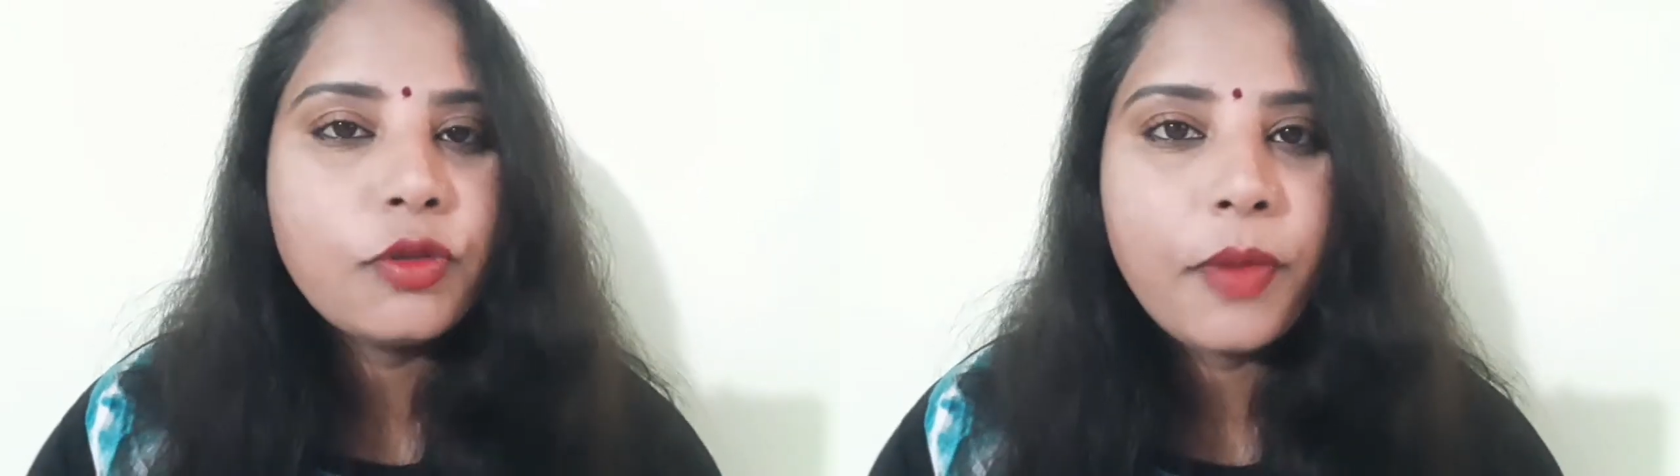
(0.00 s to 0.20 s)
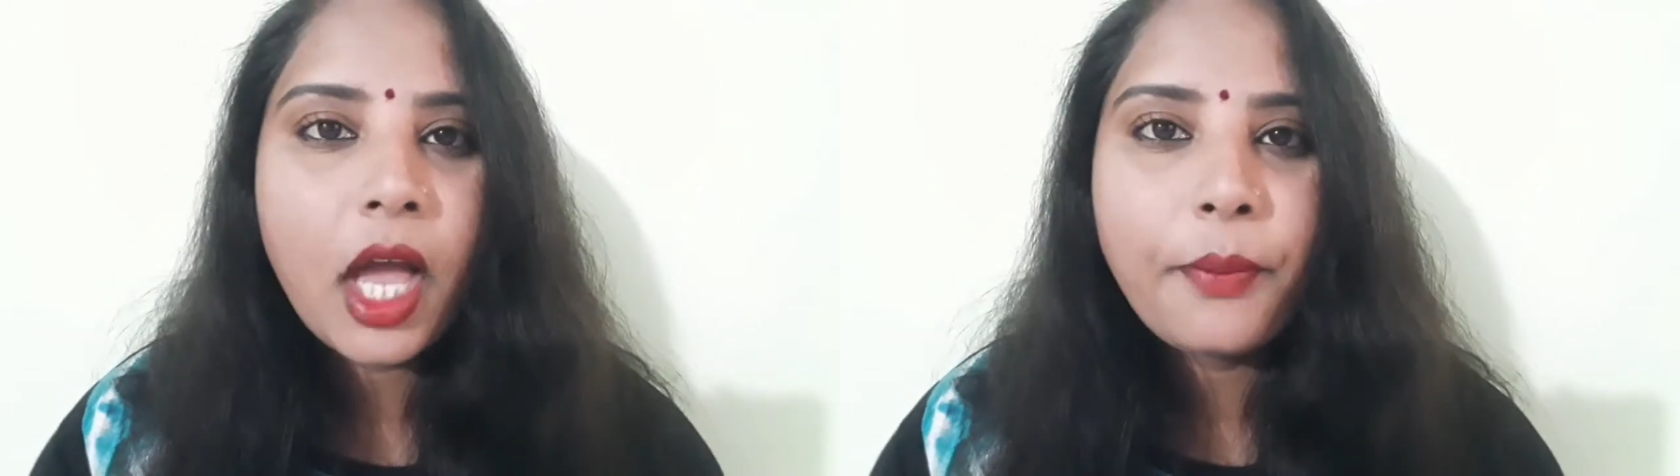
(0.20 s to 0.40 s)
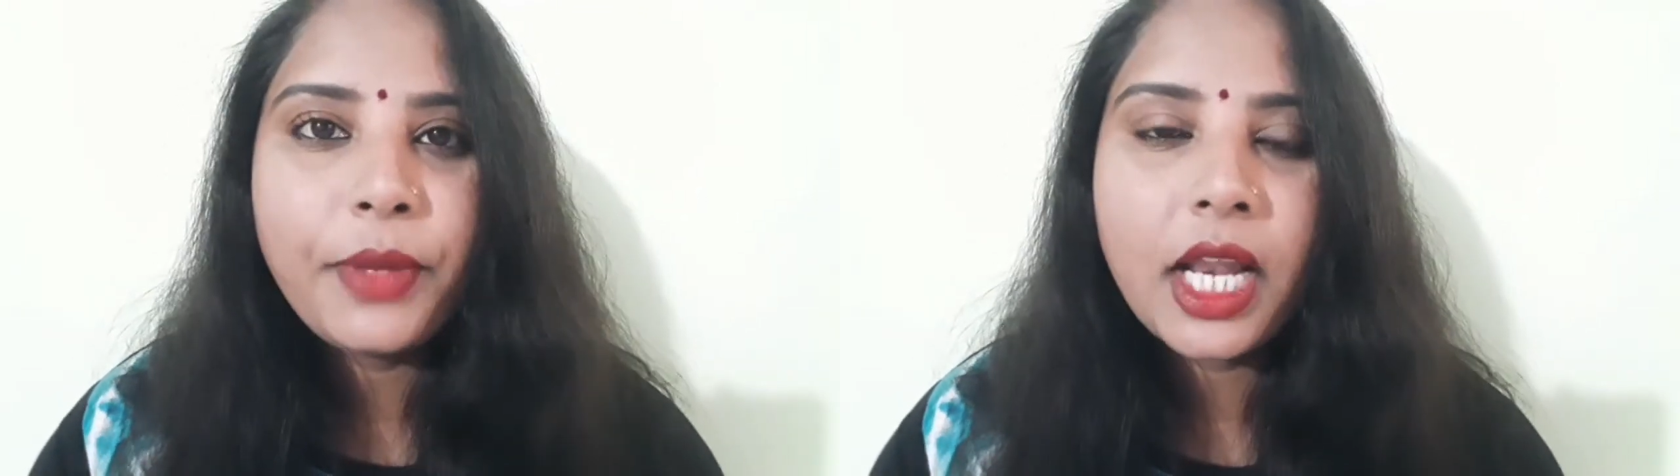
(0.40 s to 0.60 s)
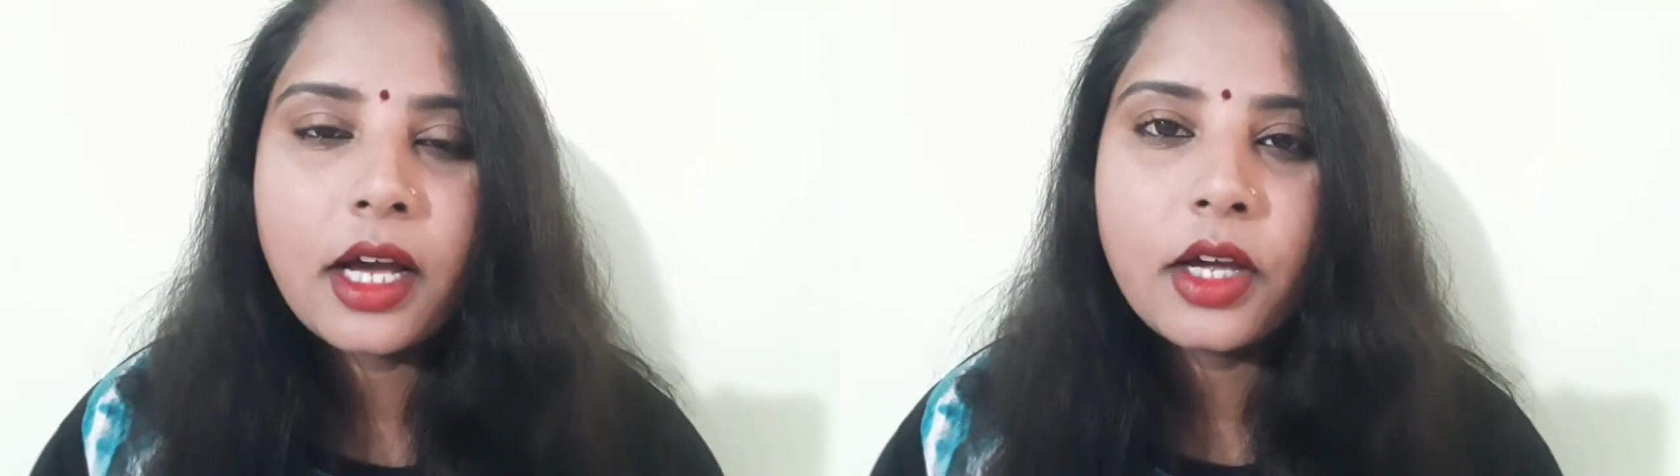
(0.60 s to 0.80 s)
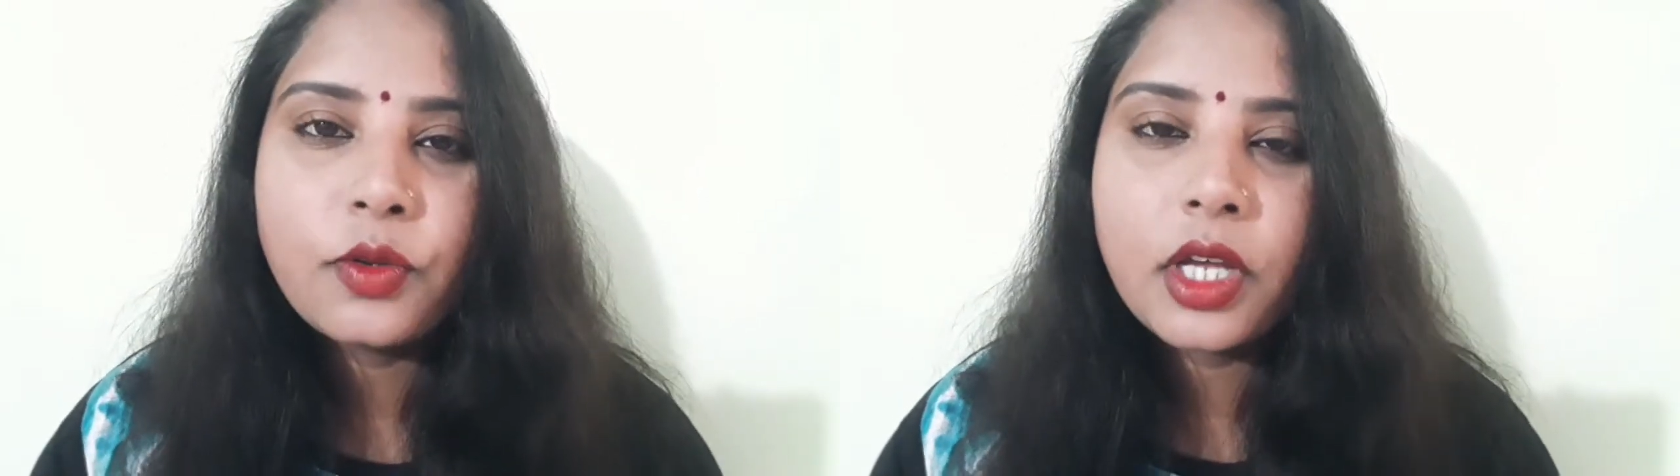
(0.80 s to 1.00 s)
उसमें आप
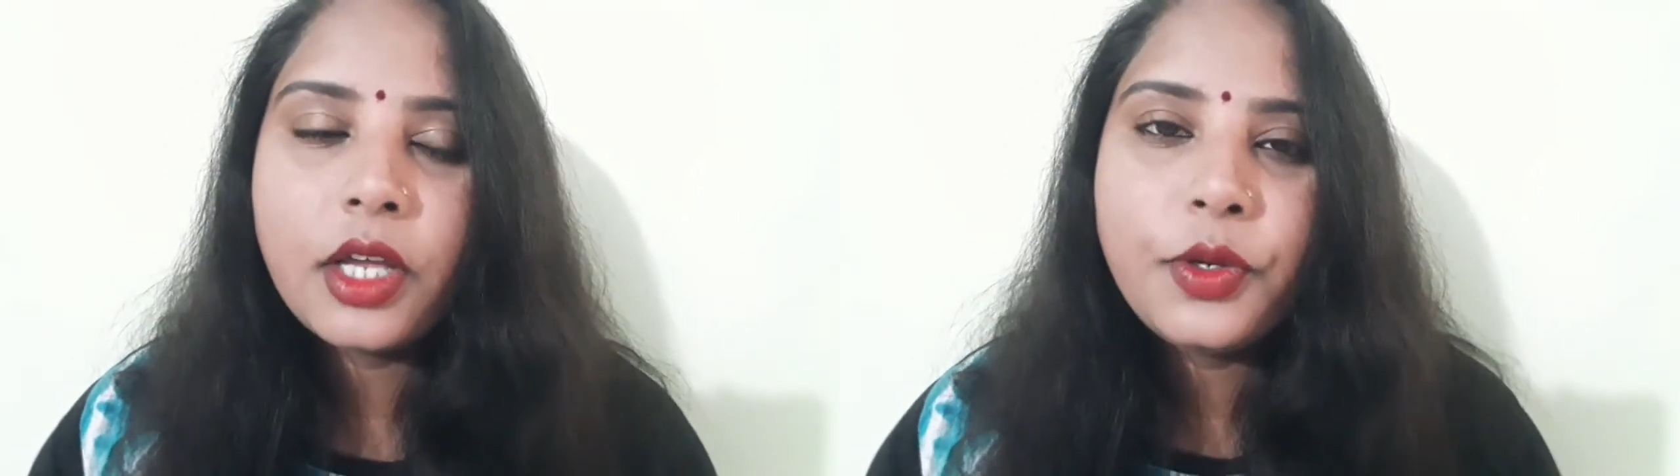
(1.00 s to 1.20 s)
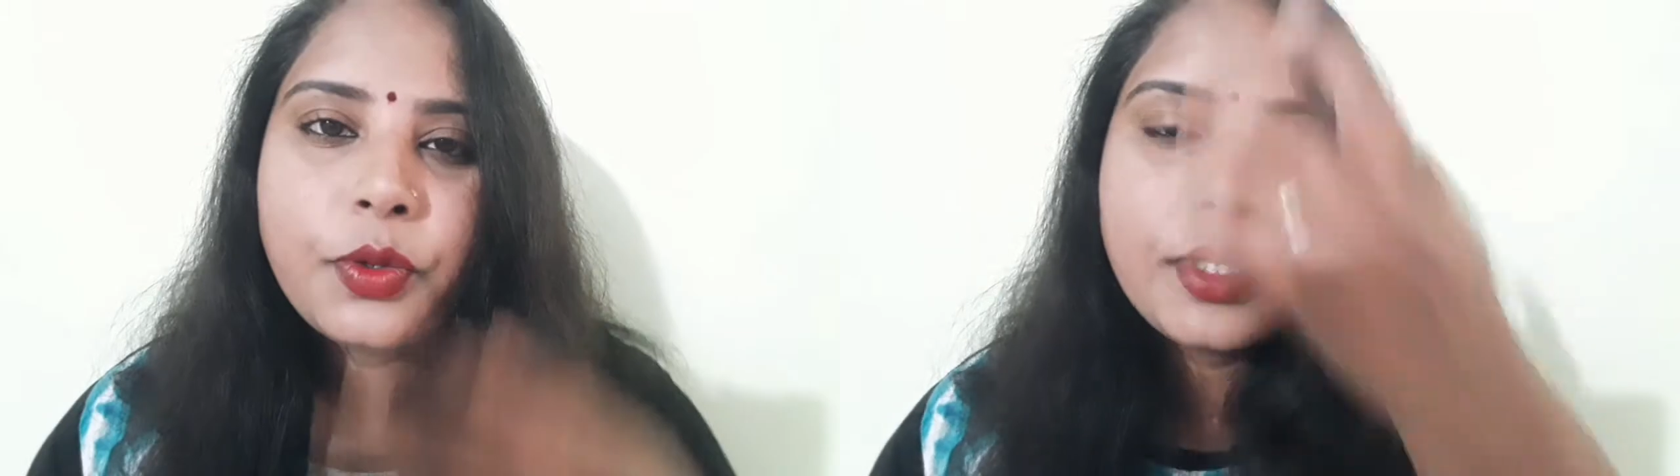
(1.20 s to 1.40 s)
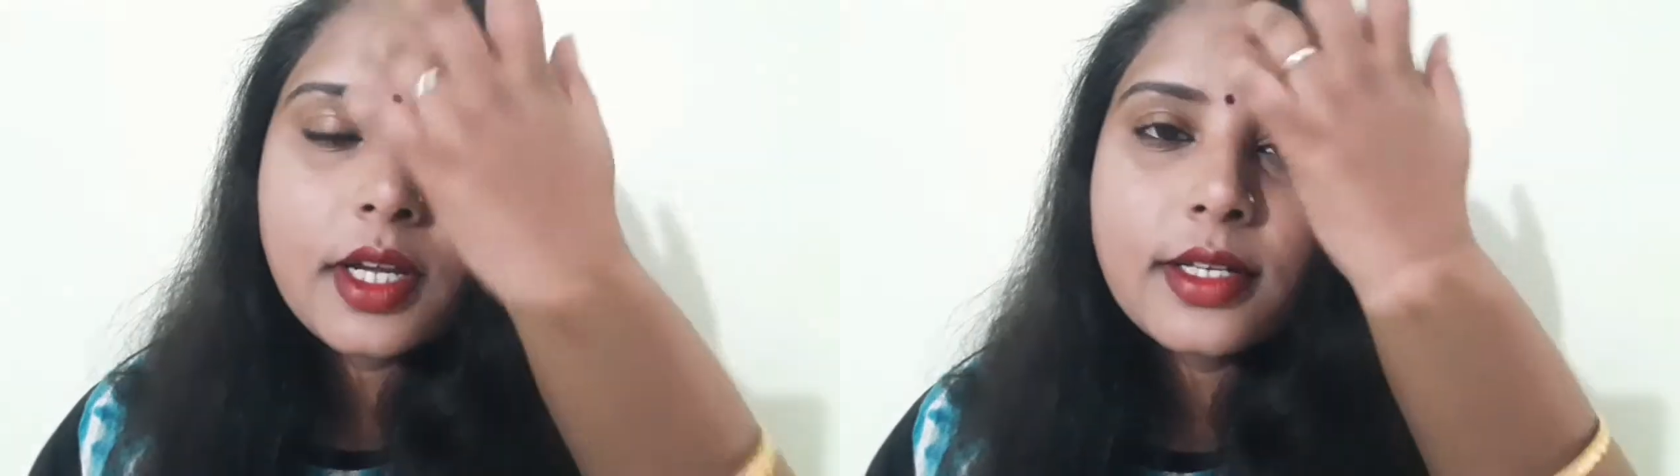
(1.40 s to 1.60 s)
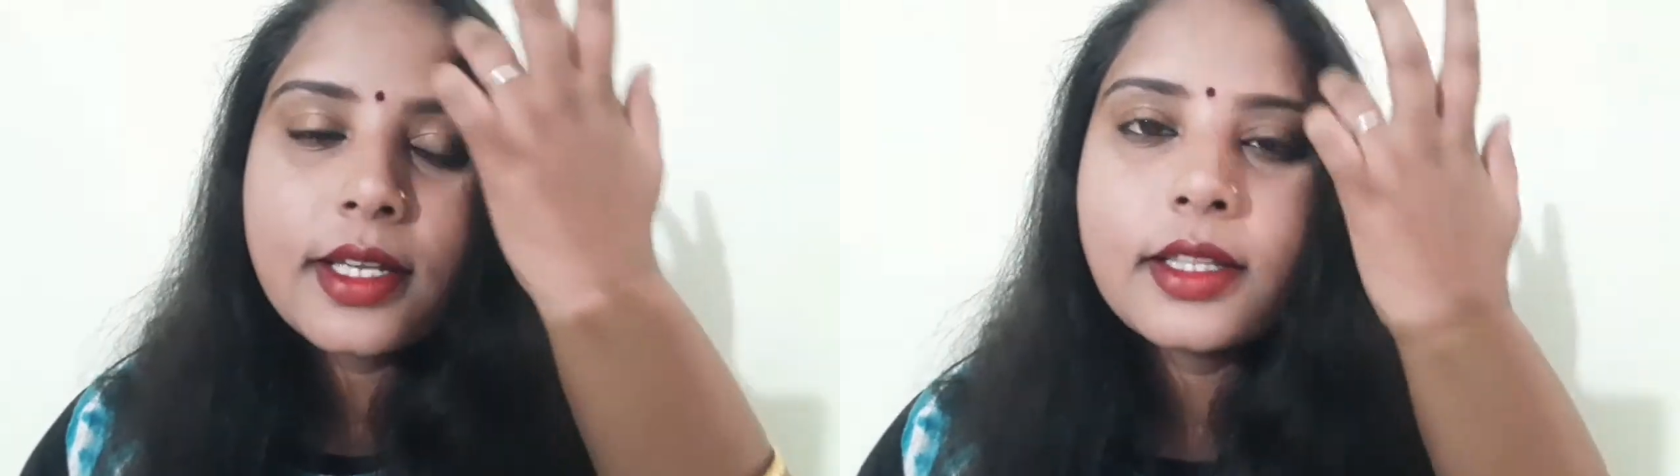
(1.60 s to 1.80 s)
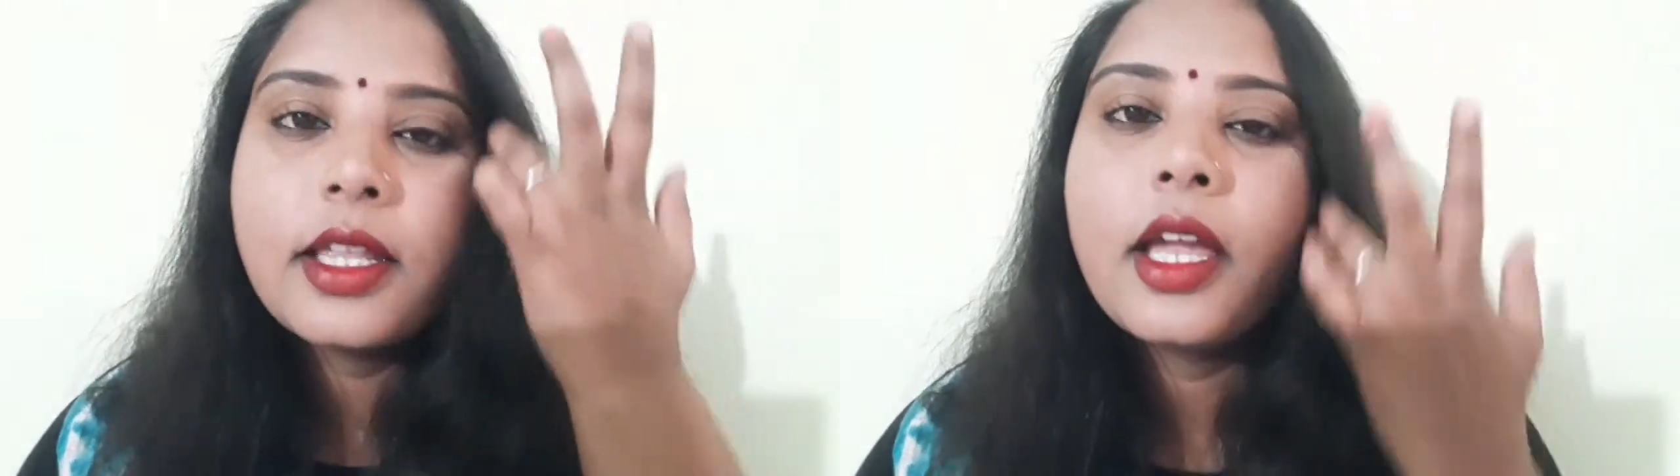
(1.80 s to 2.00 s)
मिलाकर उसका यूज़ कर
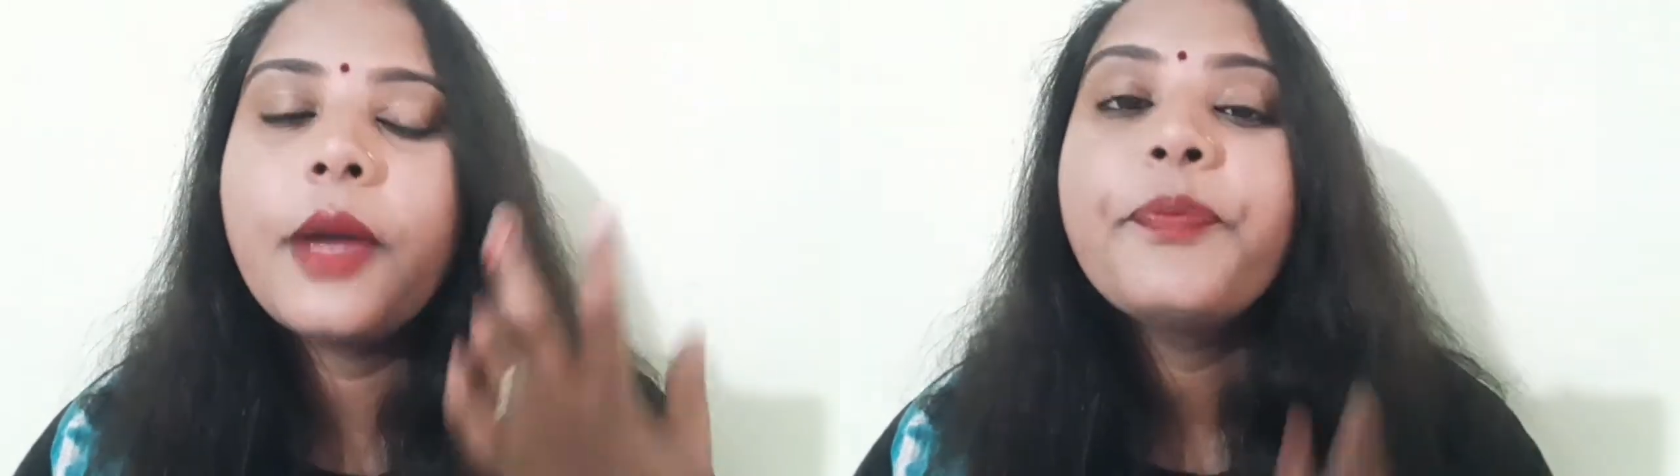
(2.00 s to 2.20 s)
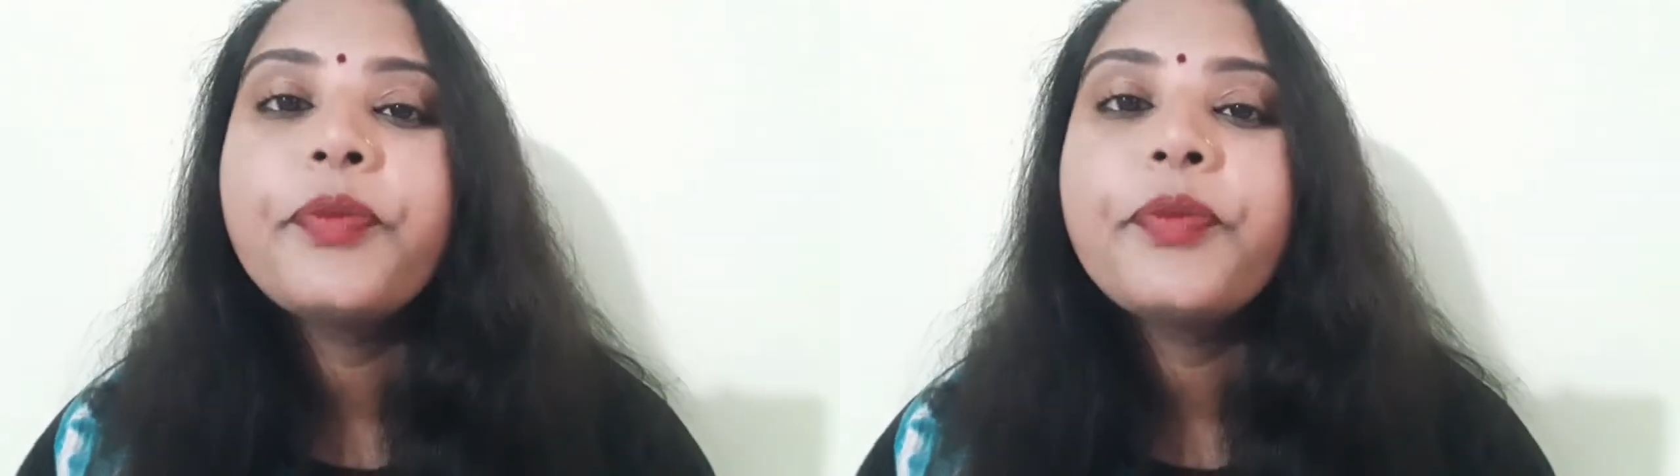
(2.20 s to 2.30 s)
सकते हैं